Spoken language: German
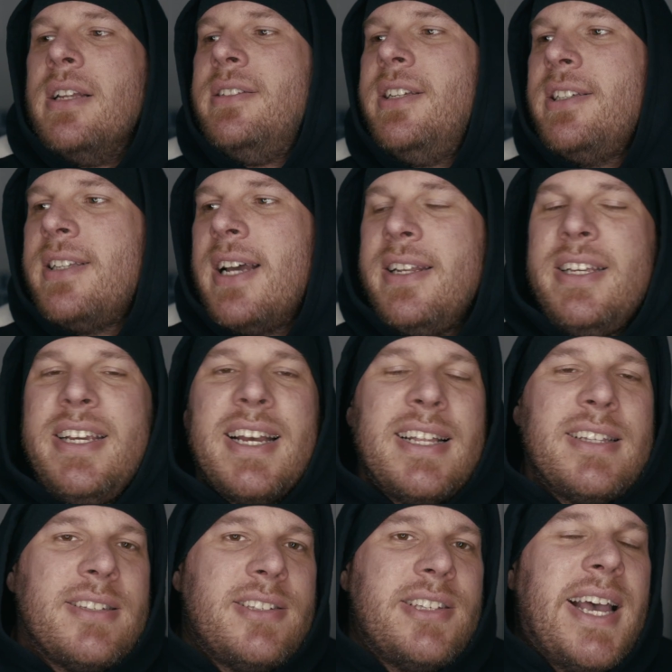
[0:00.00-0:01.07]
dich dann die
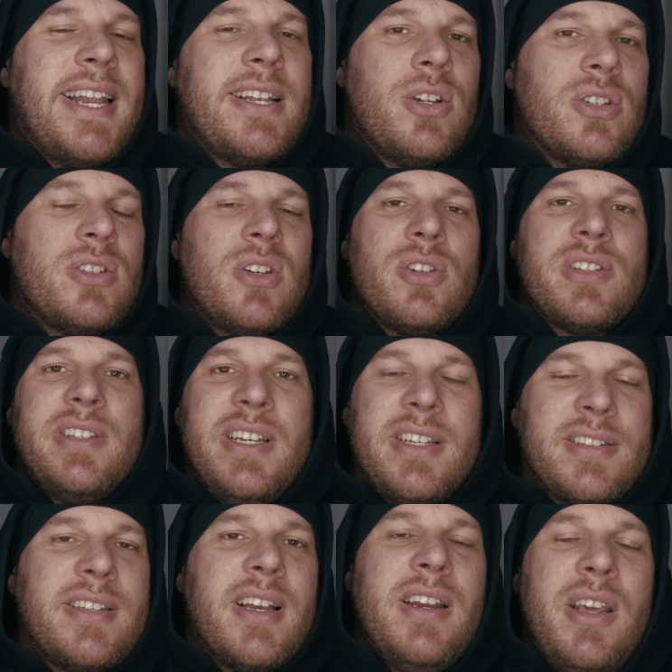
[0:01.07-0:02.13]
ganze Zeit noch so aus
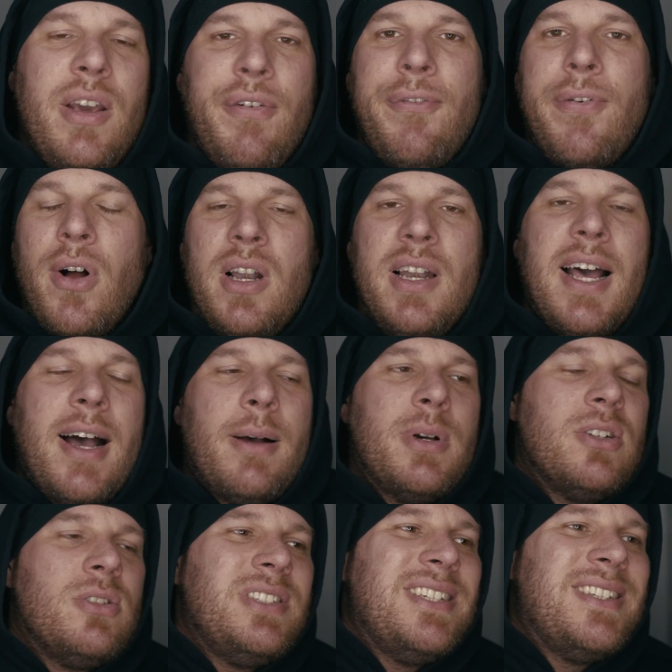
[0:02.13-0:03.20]
nächster Nähe
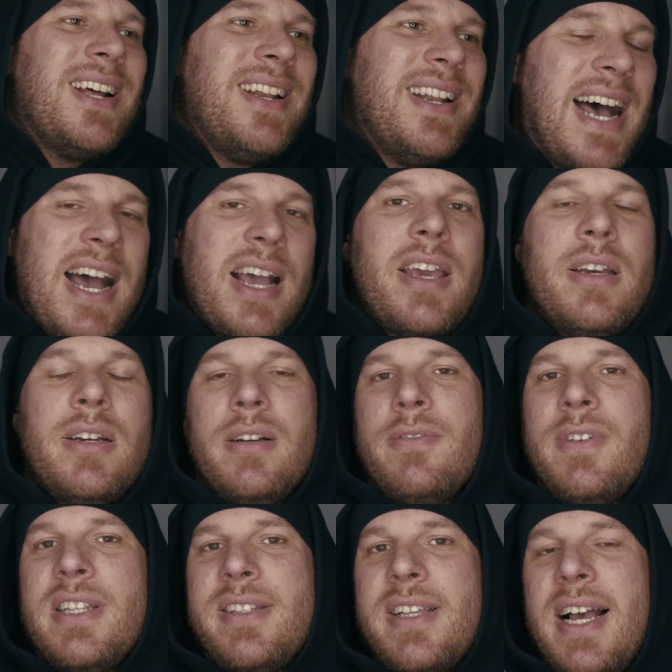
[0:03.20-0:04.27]
volllabern und dir dann nachher
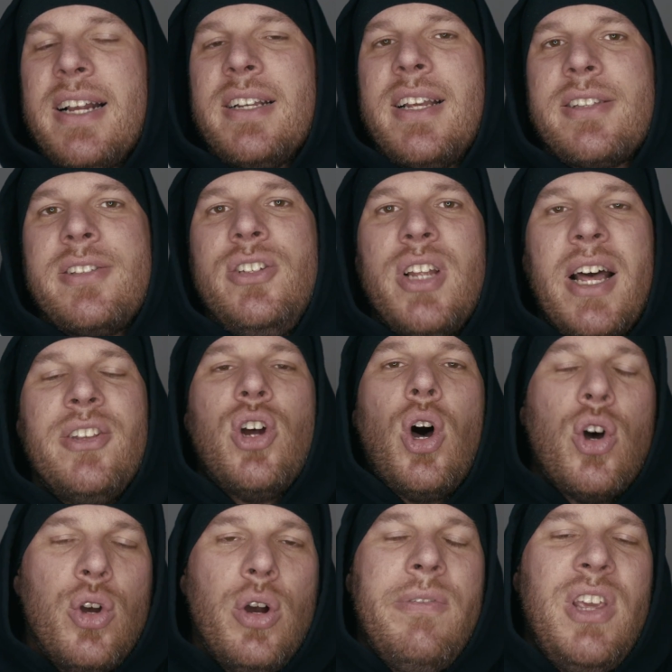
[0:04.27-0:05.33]
irgendwann sagen, dass sie dann
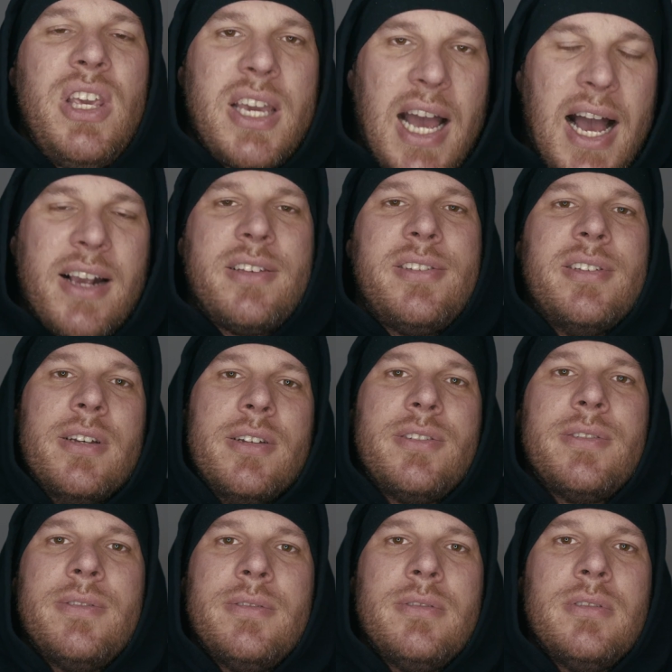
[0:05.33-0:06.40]
doch irgendwie krank
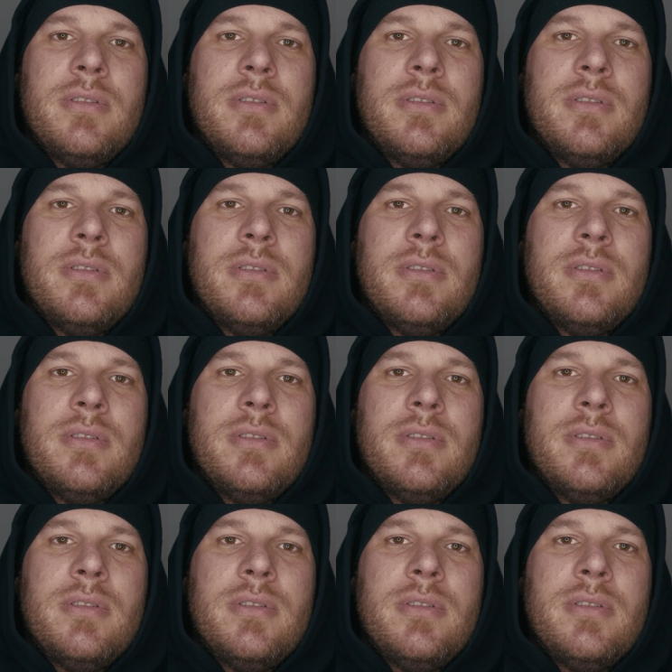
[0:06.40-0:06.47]
sind